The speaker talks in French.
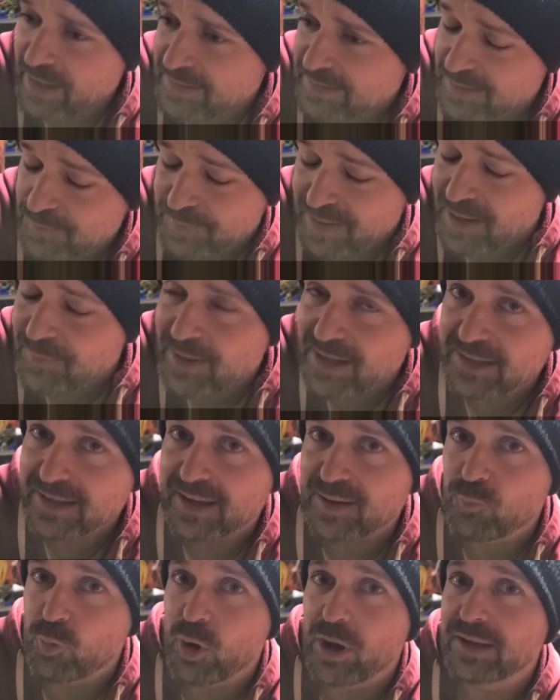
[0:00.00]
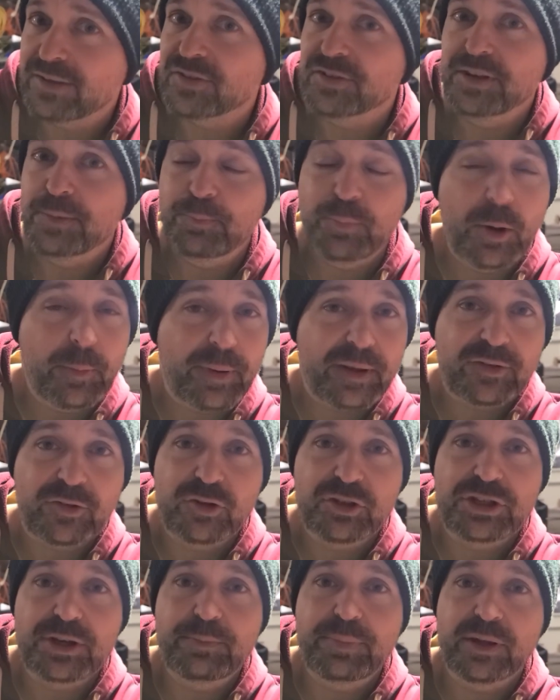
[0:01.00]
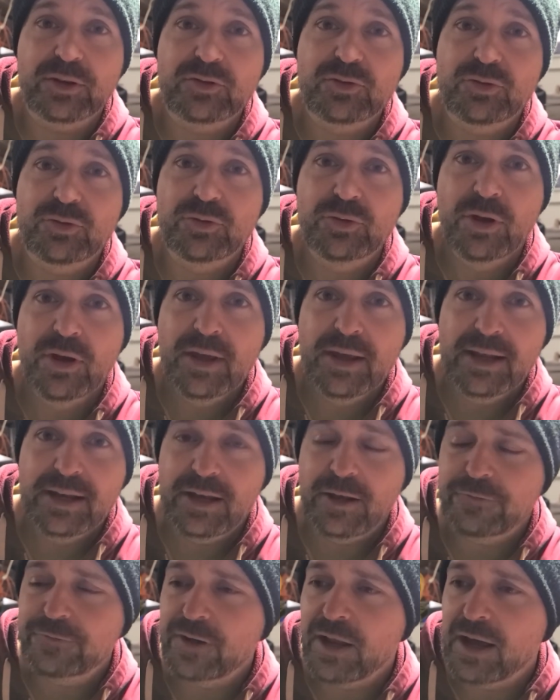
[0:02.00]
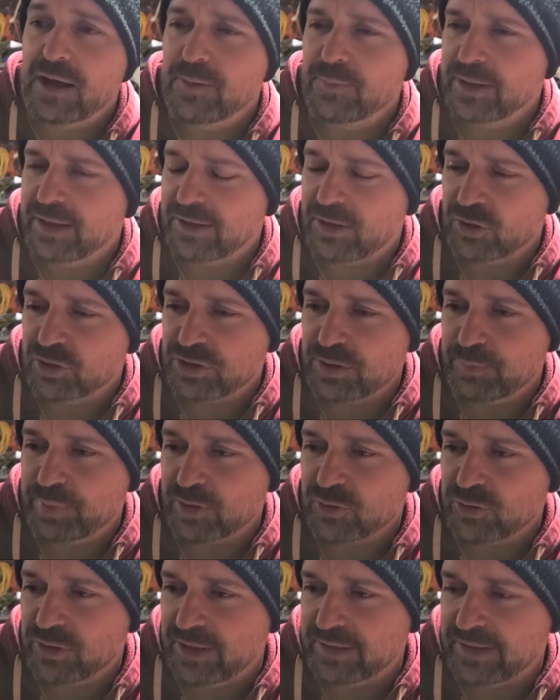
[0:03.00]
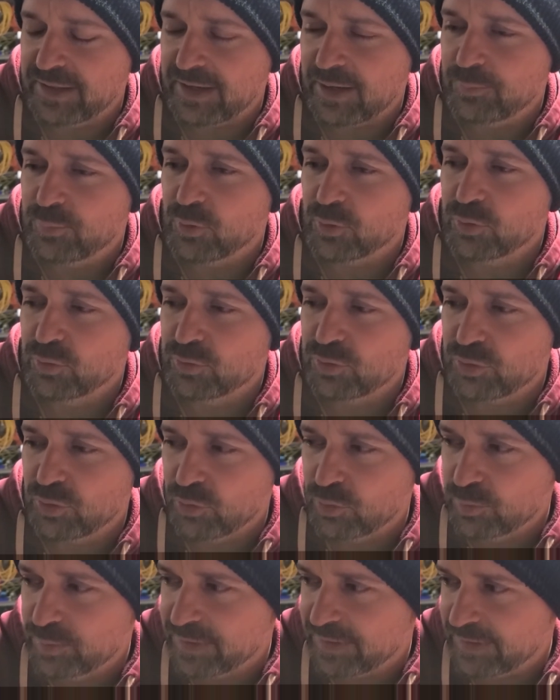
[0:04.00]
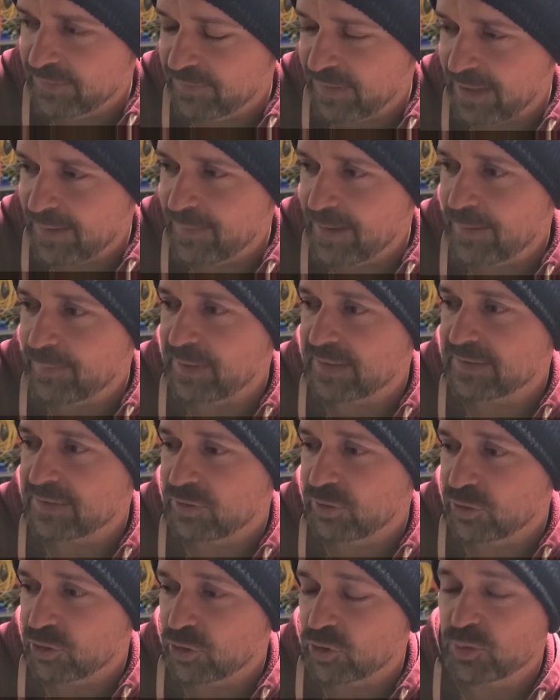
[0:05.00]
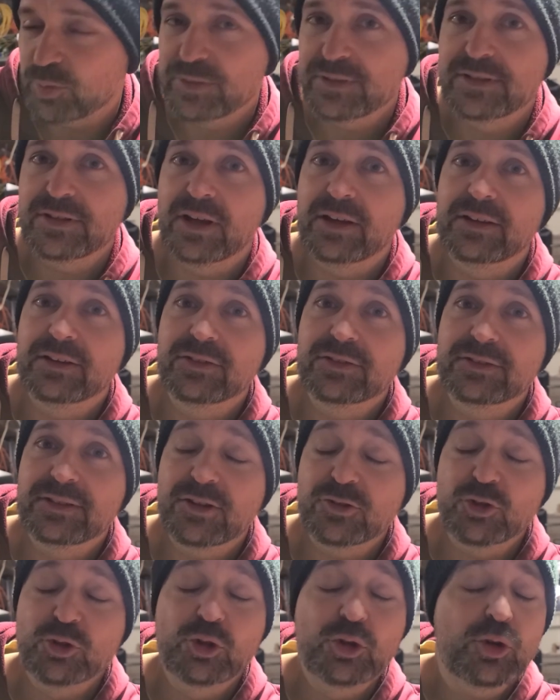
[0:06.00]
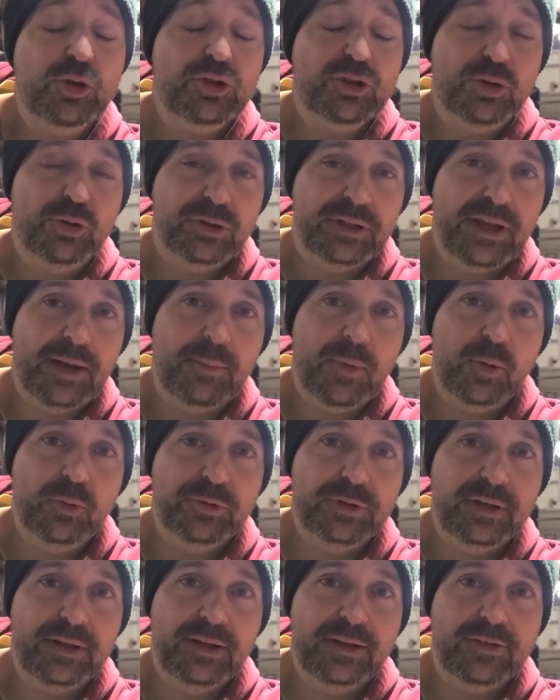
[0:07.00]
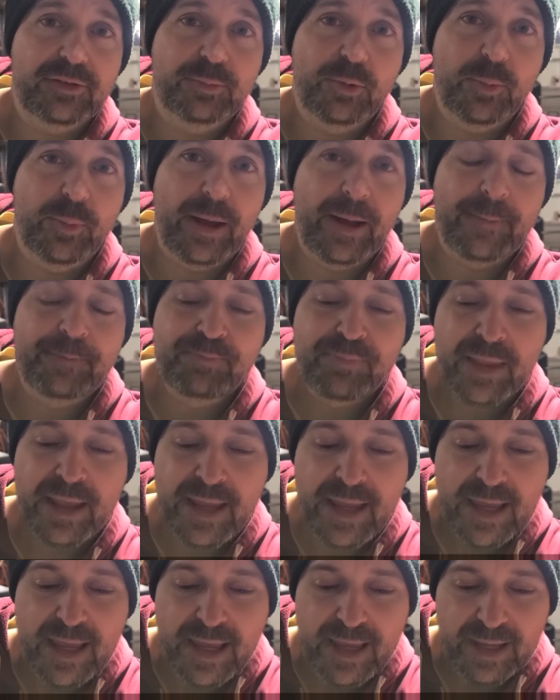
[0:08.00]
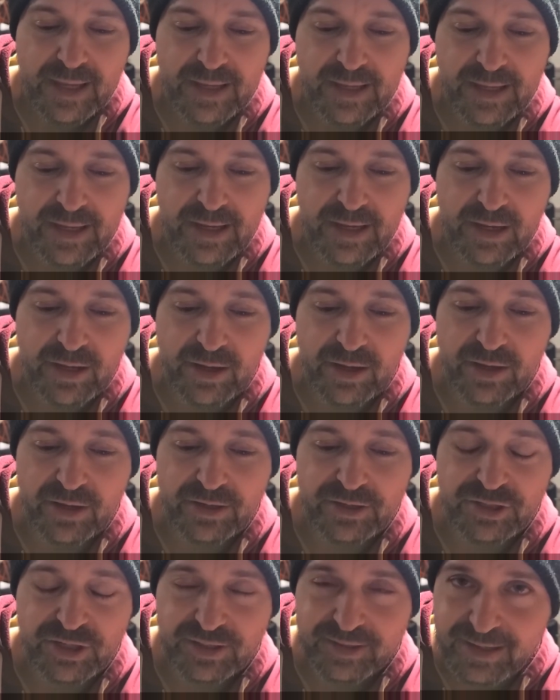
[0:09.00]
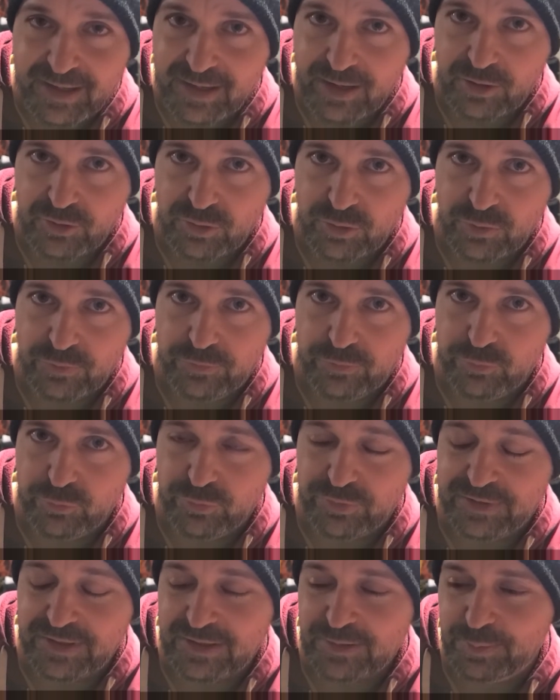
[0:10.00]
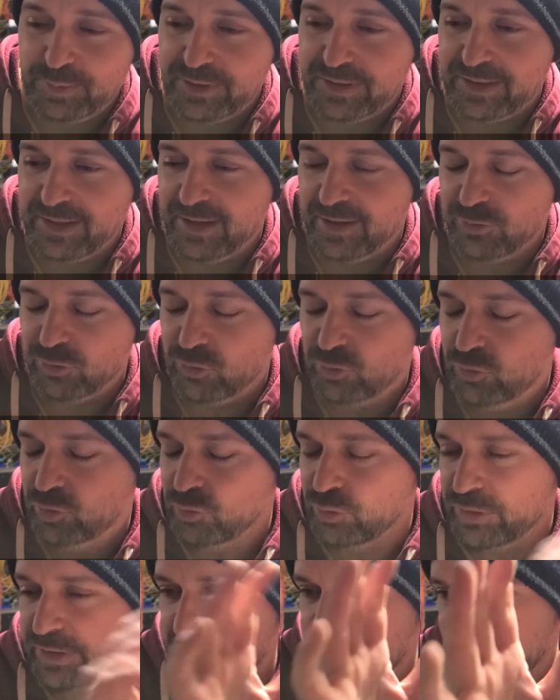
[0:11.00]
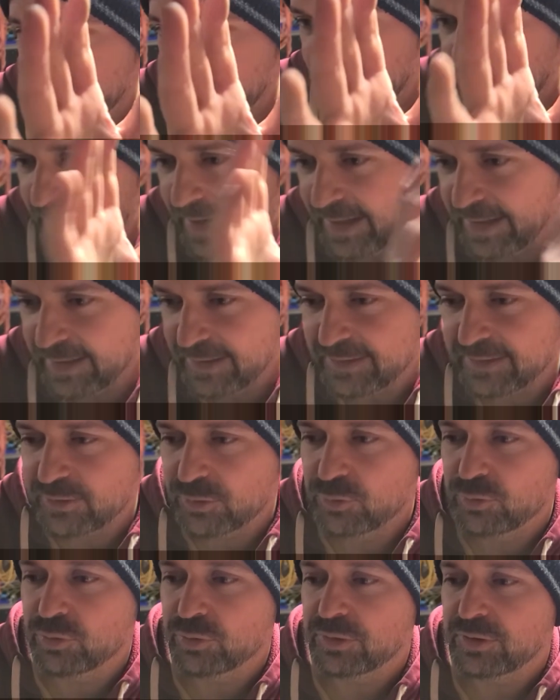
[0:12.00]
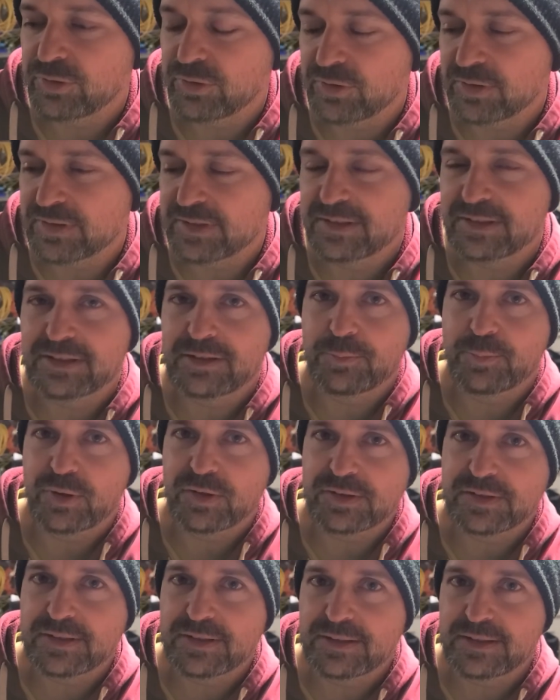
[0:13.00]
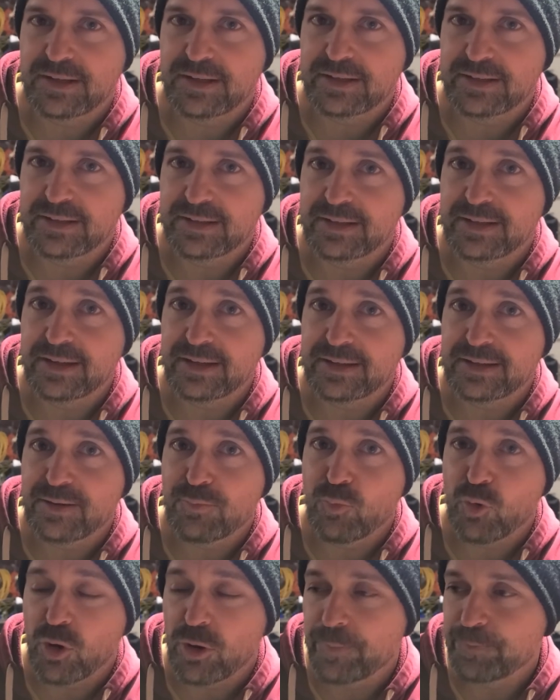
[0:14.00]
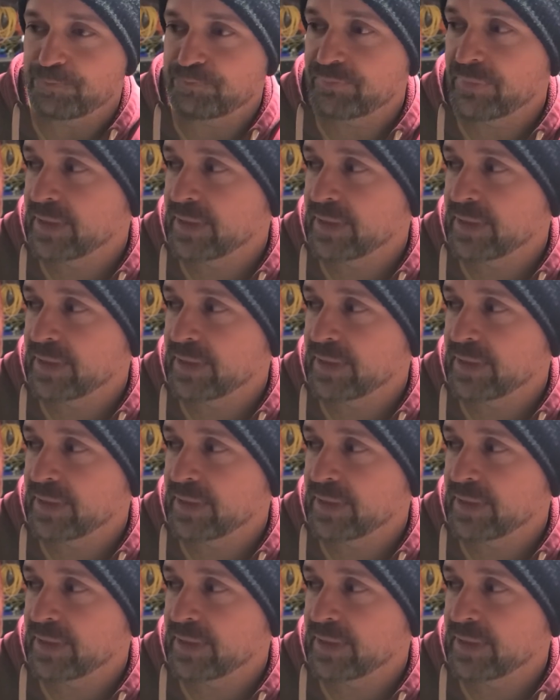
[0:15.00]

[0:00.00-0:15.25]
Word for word: c'est bien malgré moi, ce n'est pas parce que j'ai perdu la flamme et que j'ai perdu l'intérêt pour YouTube, c'est vraiment parce que je suis dans une course contre la montre en ce moment. Et euh, j'ai très hâte de vous expliquer en tous les détails tout ce qui s'est passé dans les derniers mois.